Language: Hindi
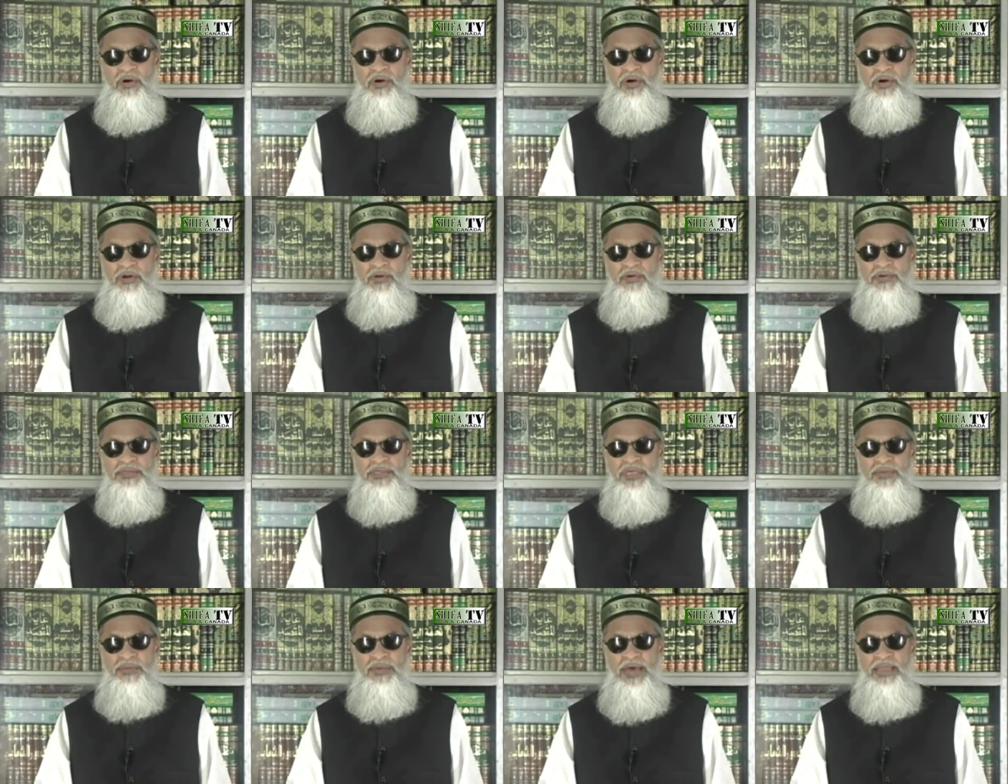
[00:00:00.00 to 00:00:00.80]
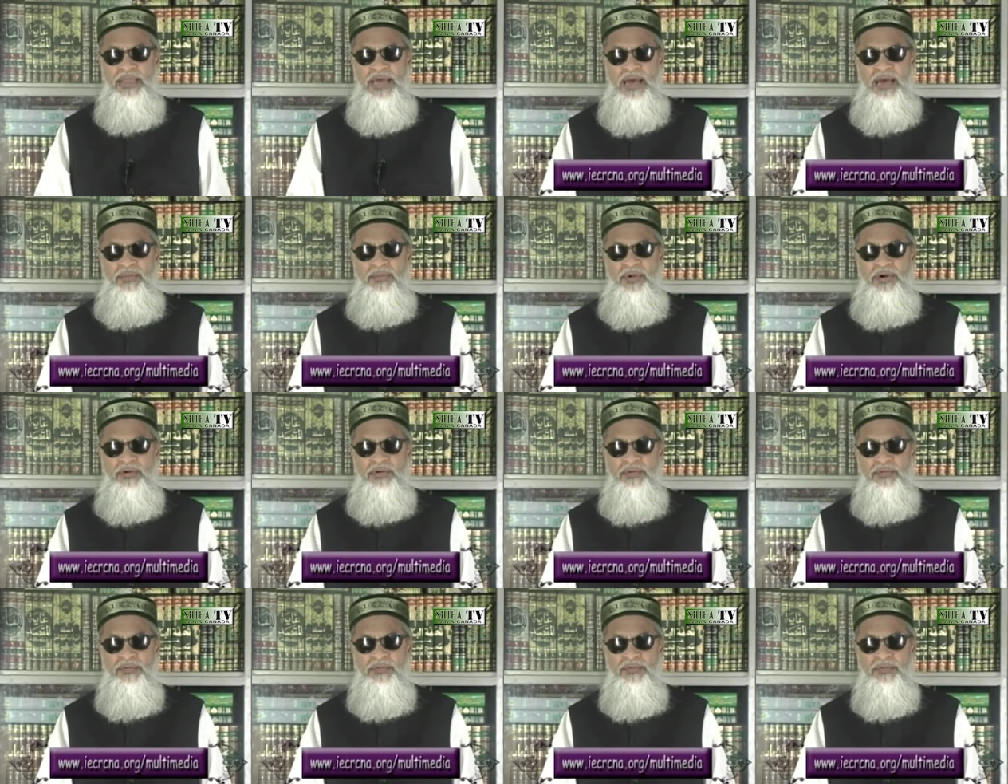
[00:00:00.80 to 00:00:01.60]
और उसके बाद अब
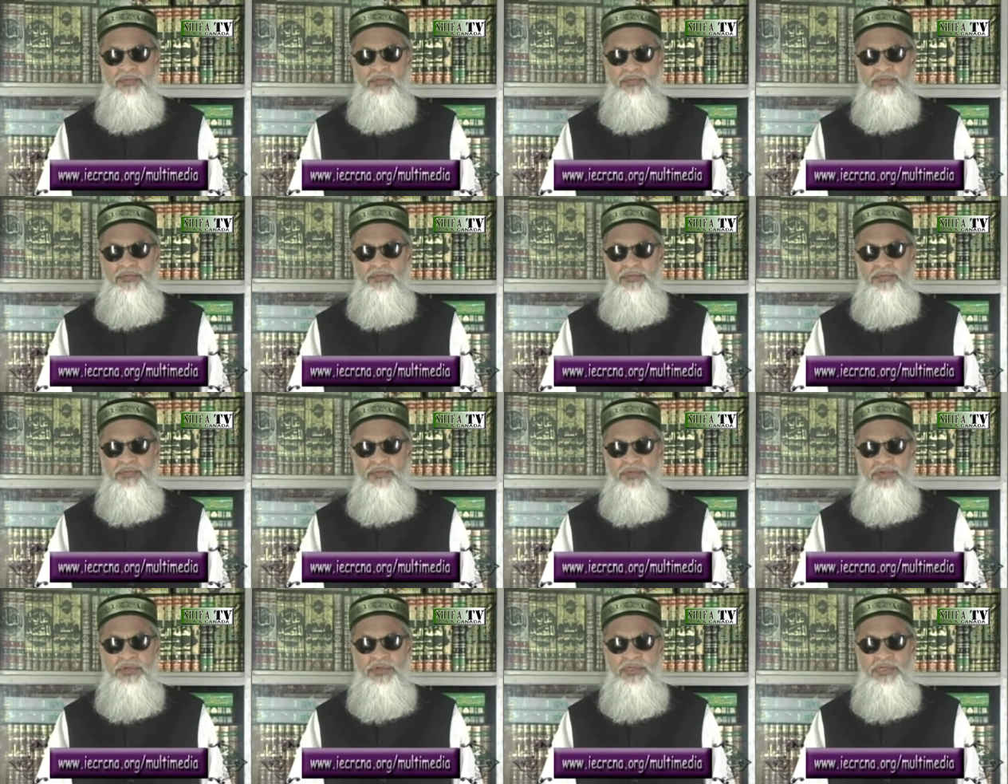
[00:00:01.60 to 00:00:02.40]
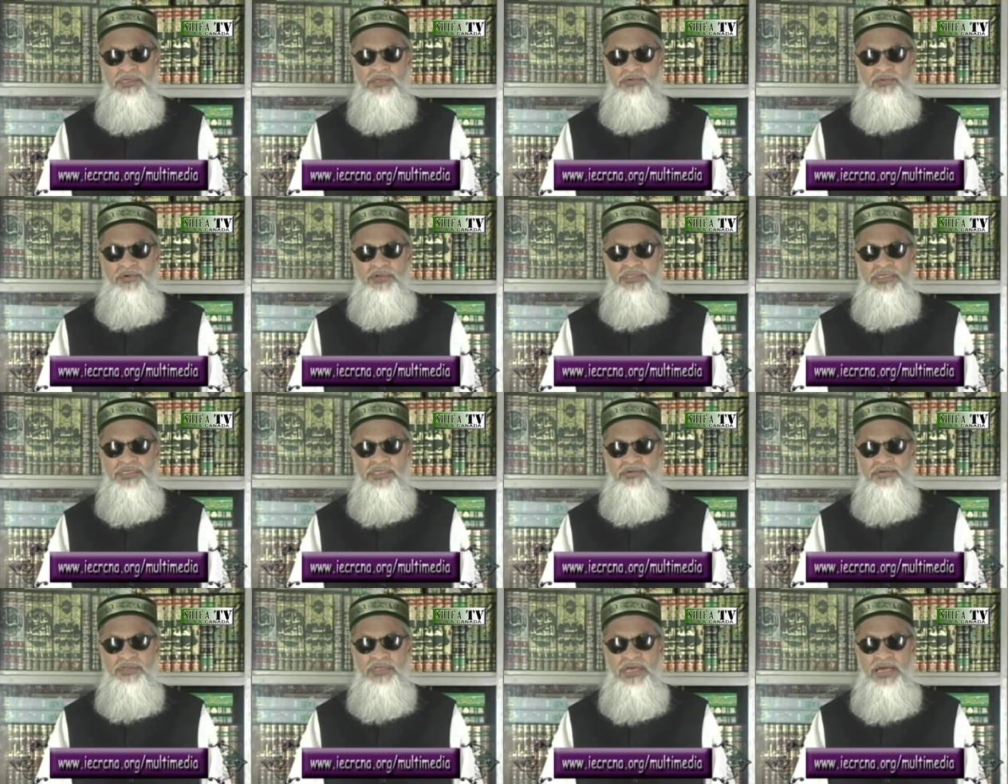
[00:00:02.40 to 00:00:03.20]
ये सोचने
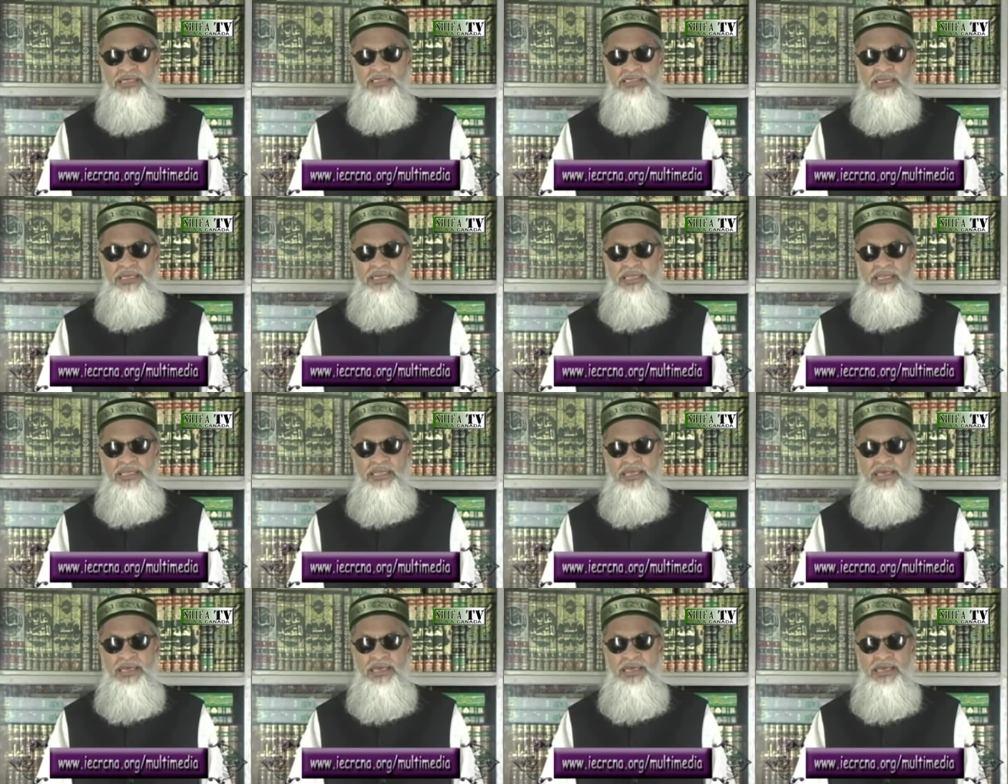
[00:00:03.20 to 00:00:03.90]
से कुछ हासिल नहीं